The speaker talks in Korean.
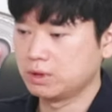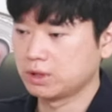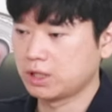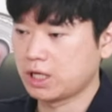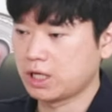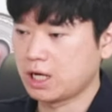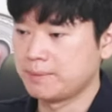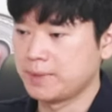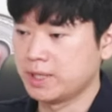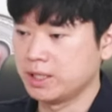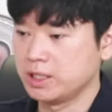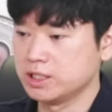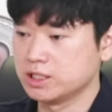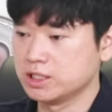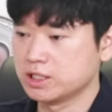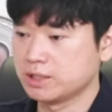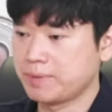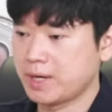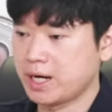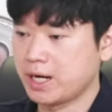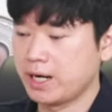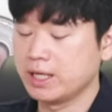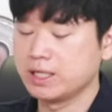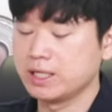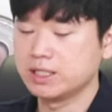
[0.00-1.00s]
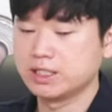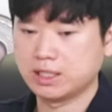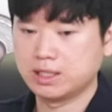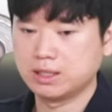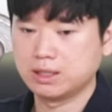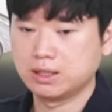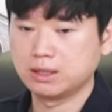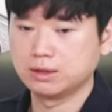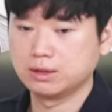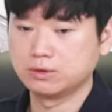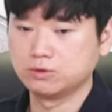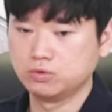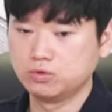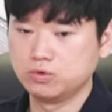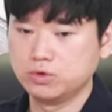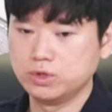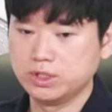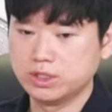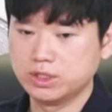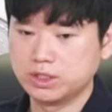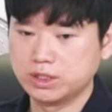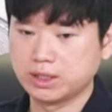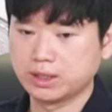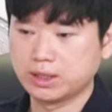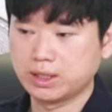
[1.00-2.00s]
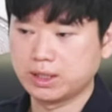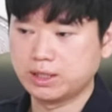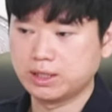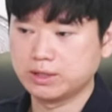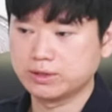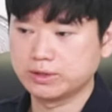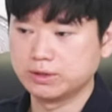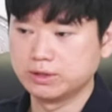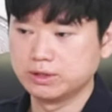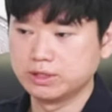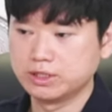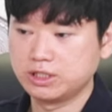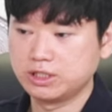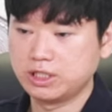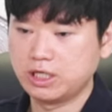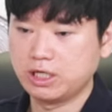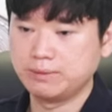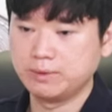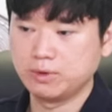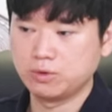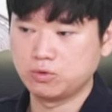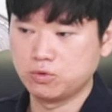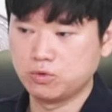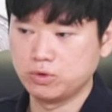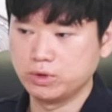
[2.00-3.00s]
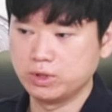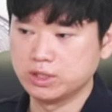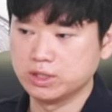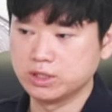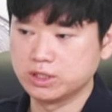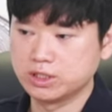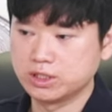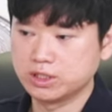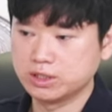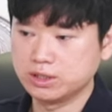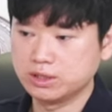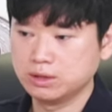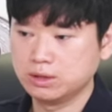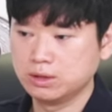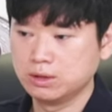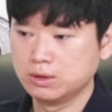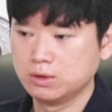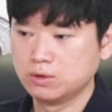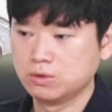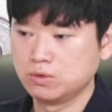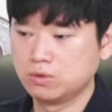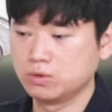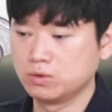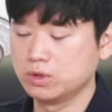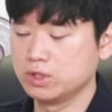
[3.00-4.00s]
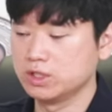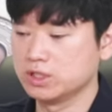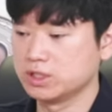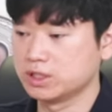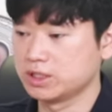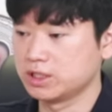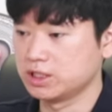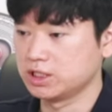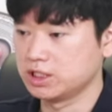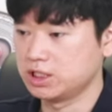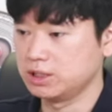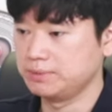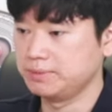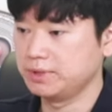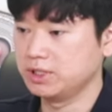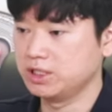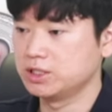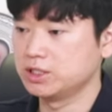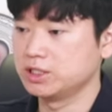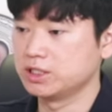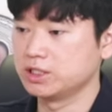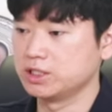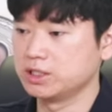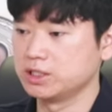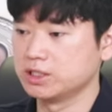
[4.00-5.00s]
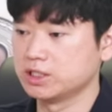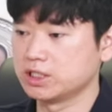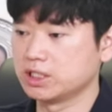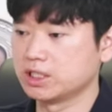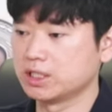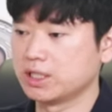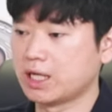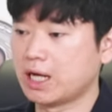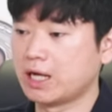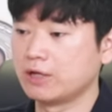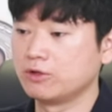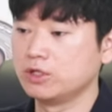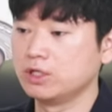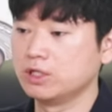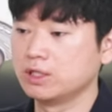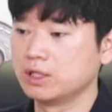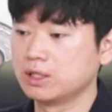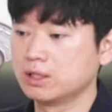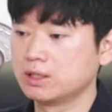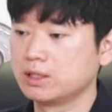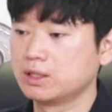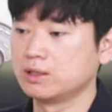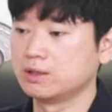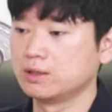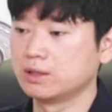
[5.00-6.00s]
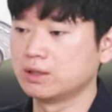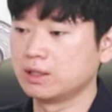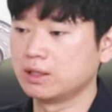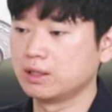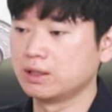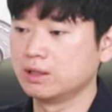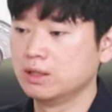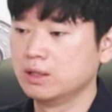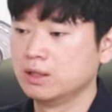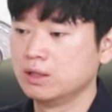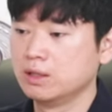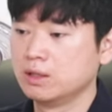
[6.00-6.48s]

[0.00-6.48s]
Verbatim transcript: 다만 이제 발행자가 누구인지에 따라서 스테이블 코인인지 혹은 이제 CBDC인지가 나뉘게 되는데,